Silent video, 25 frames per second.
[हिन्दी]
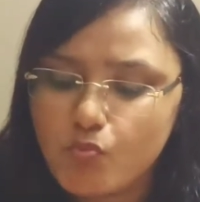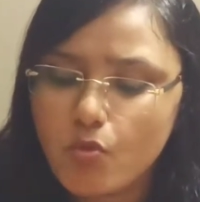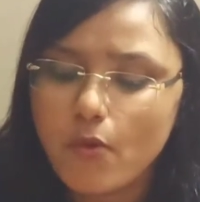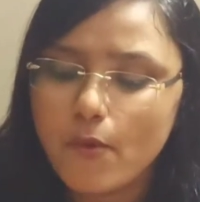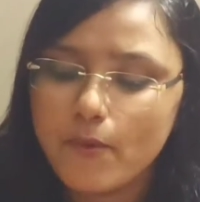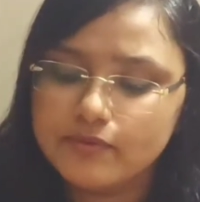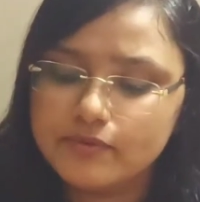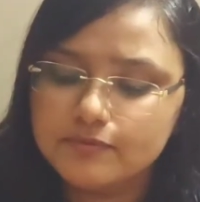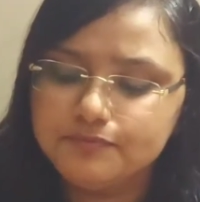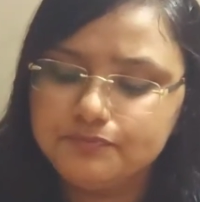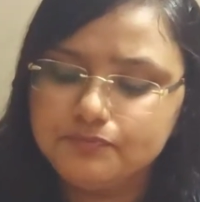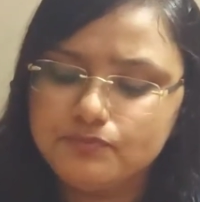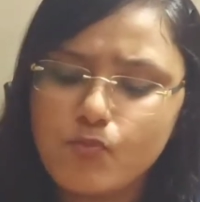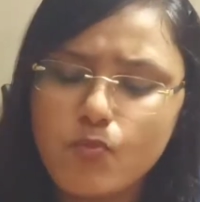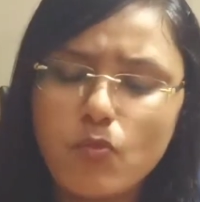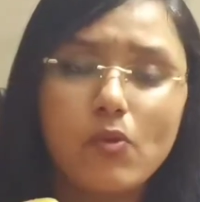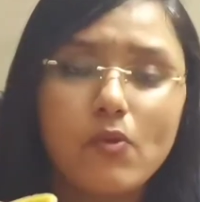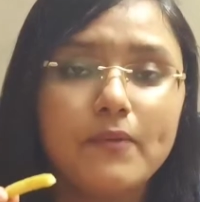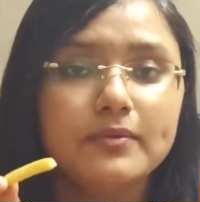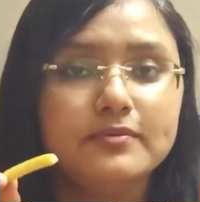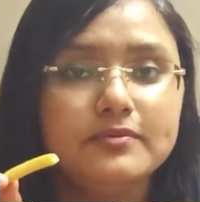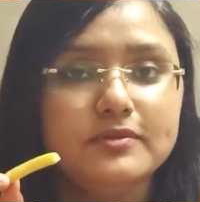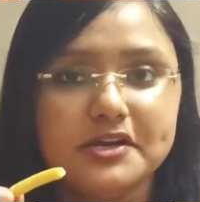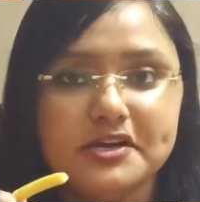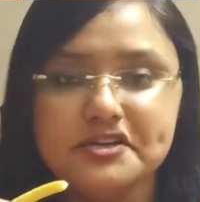
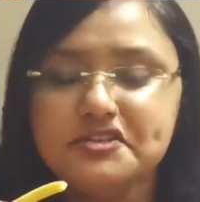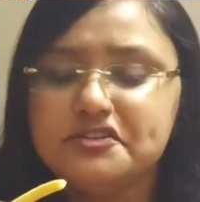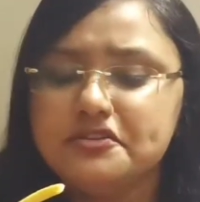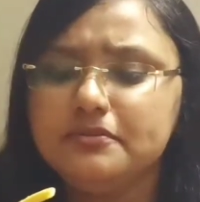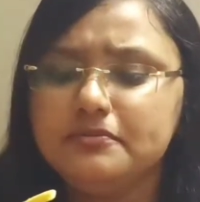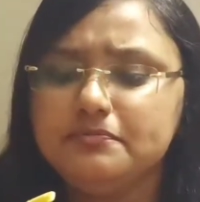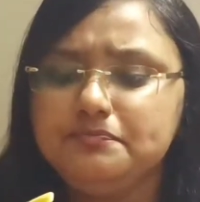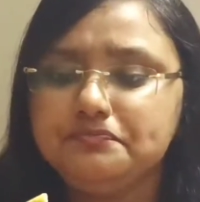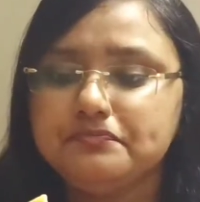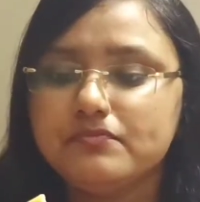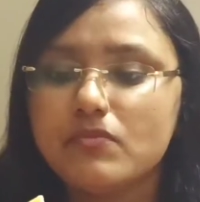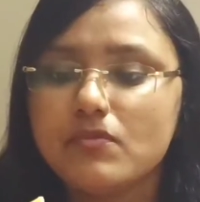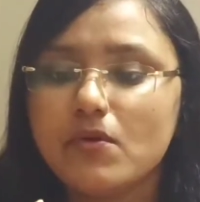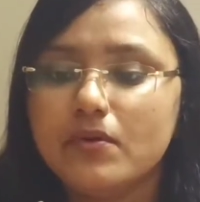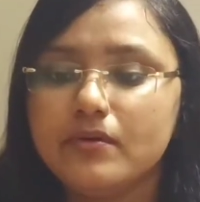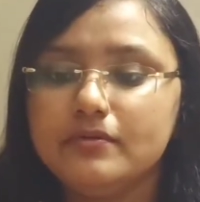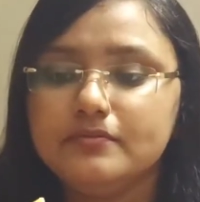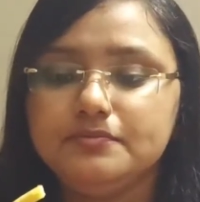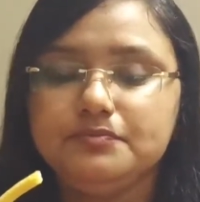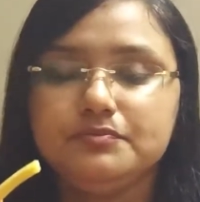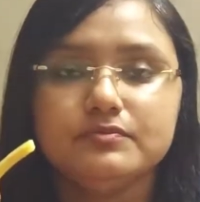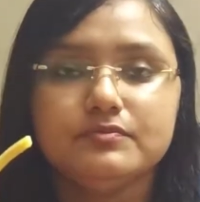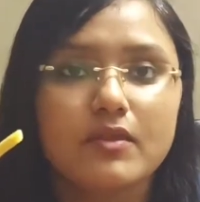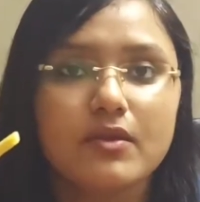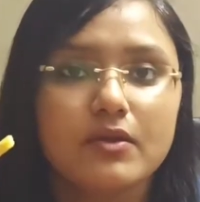अगेन hmm.
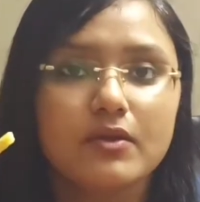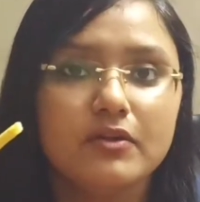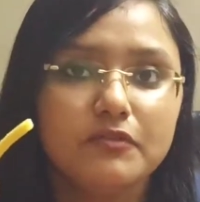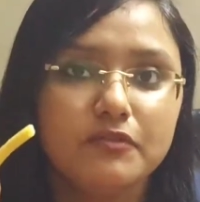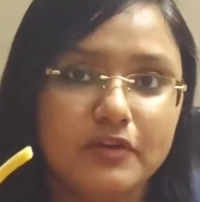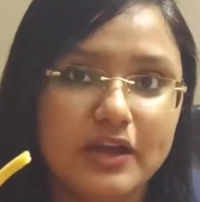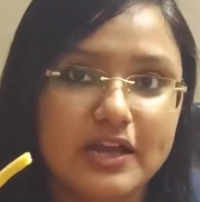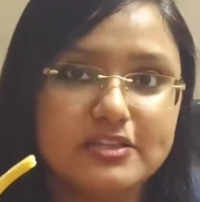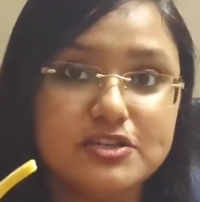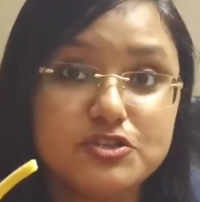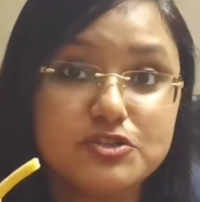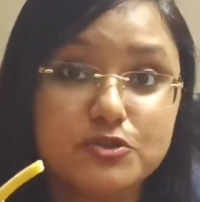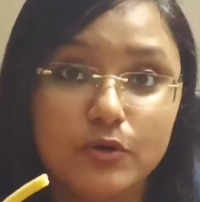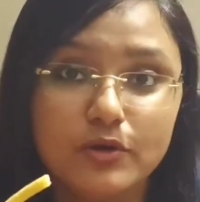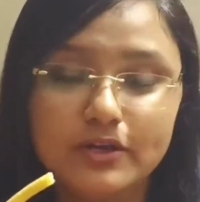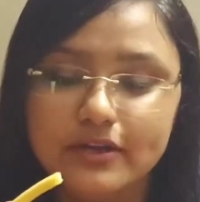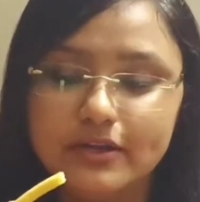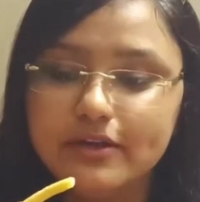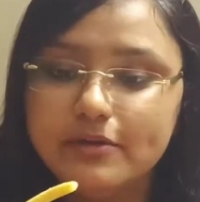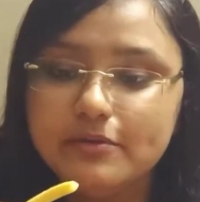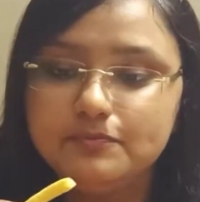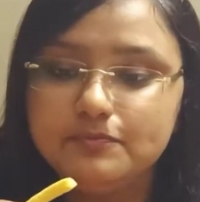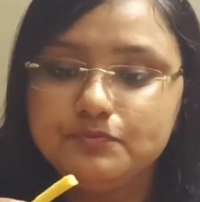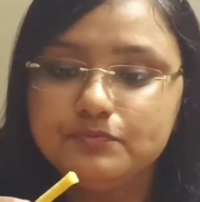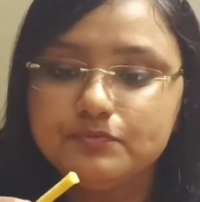फ्राइज है
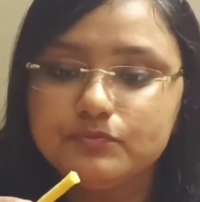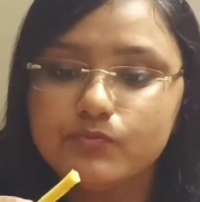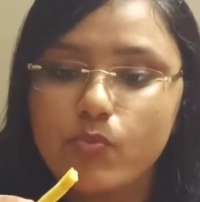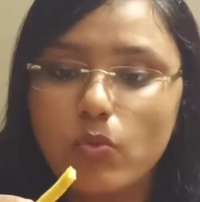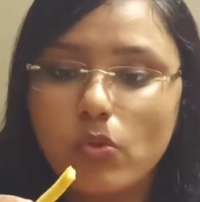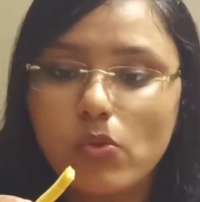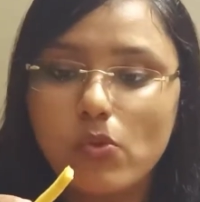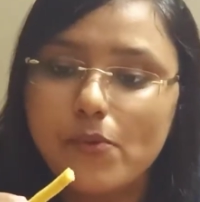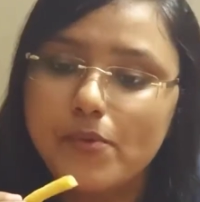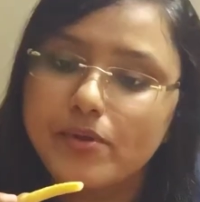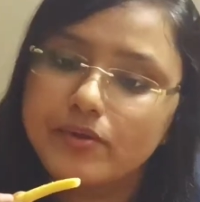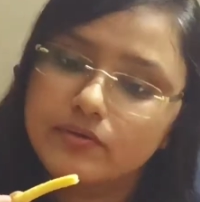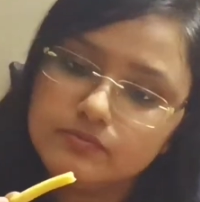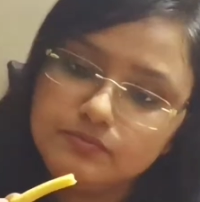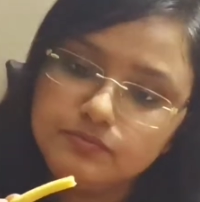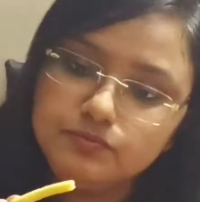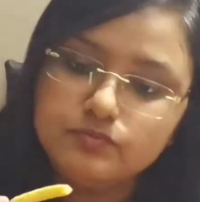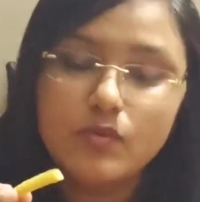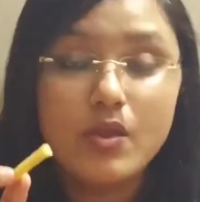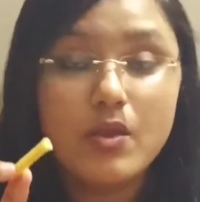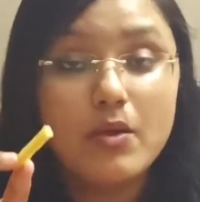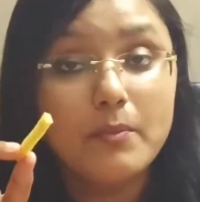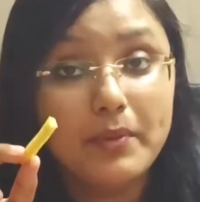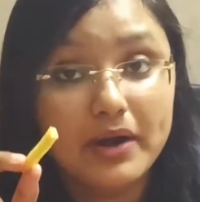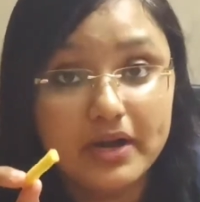
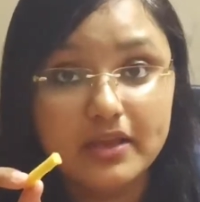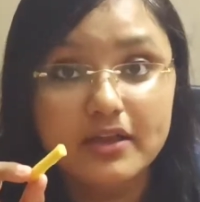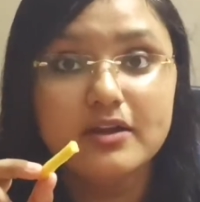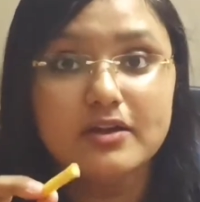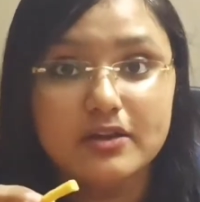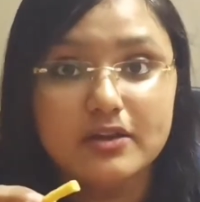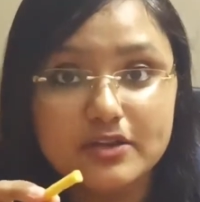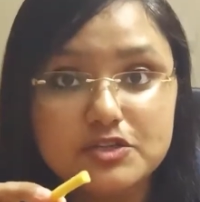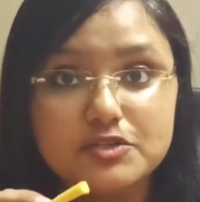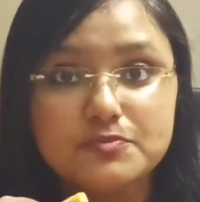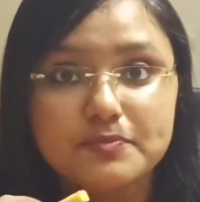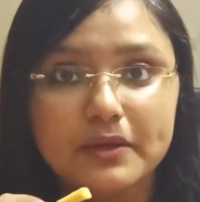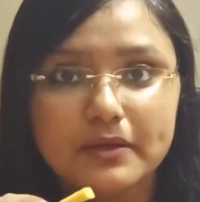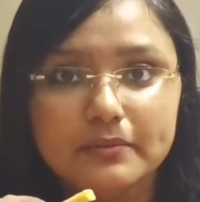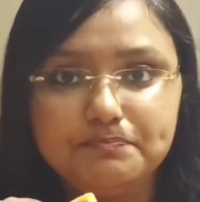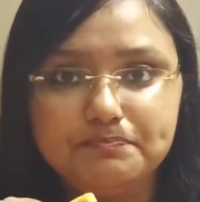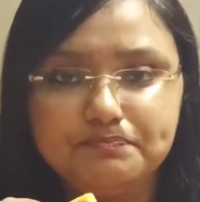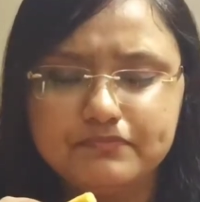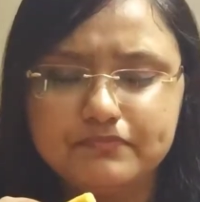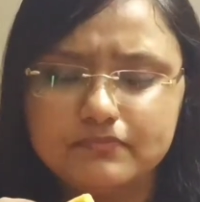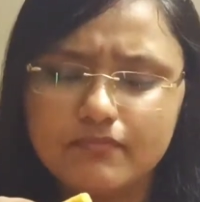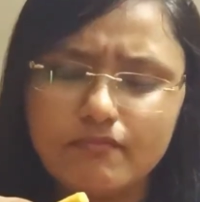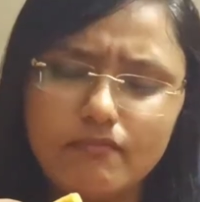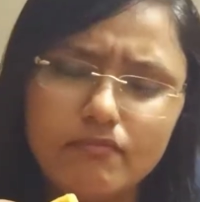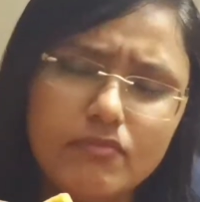सॉल्टेड बढ़िया क्रिस्प है
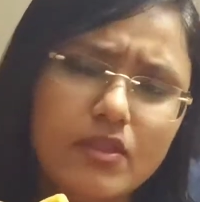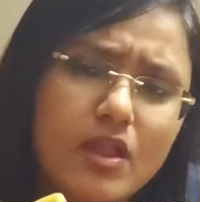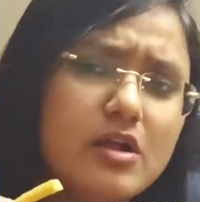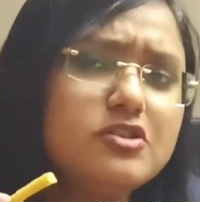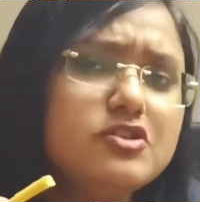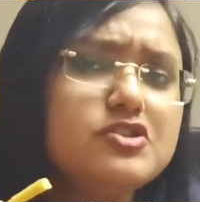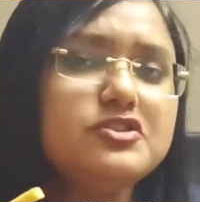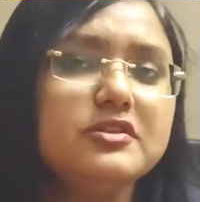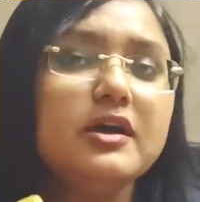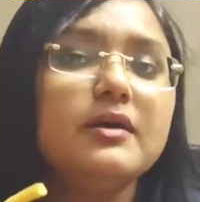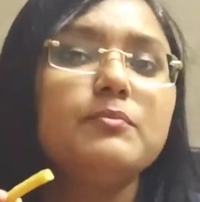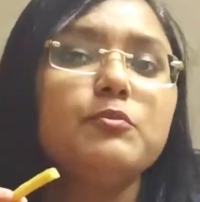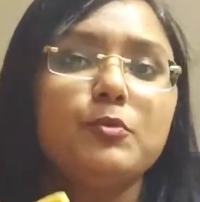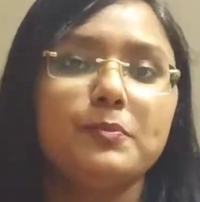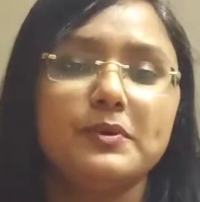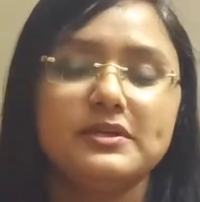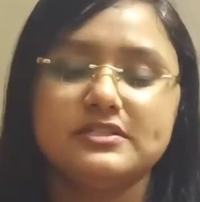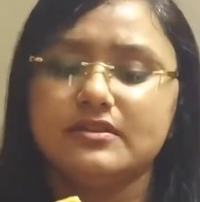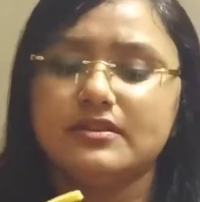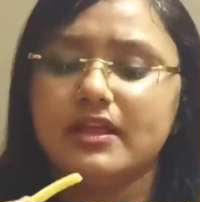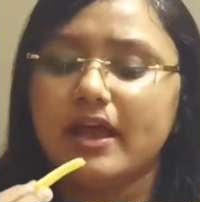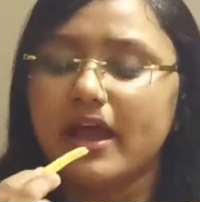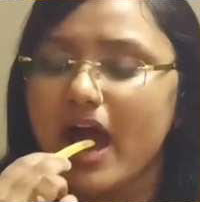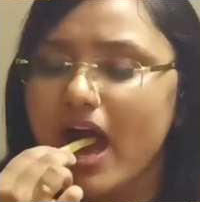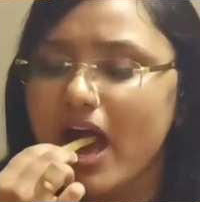जितना आपको
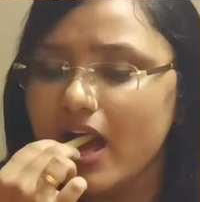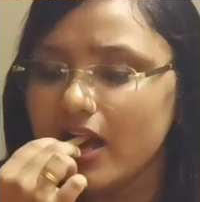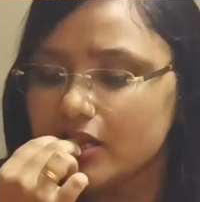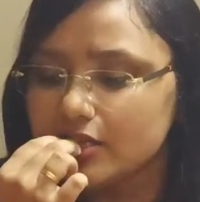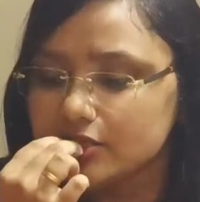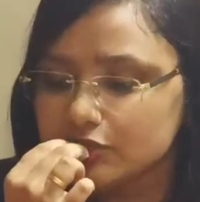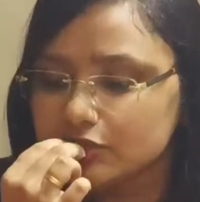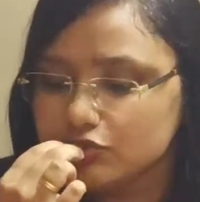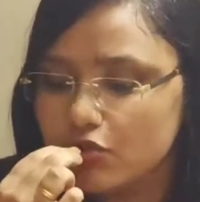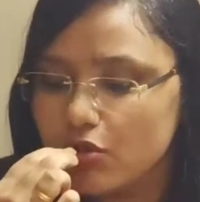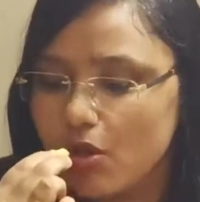पसंद आएगा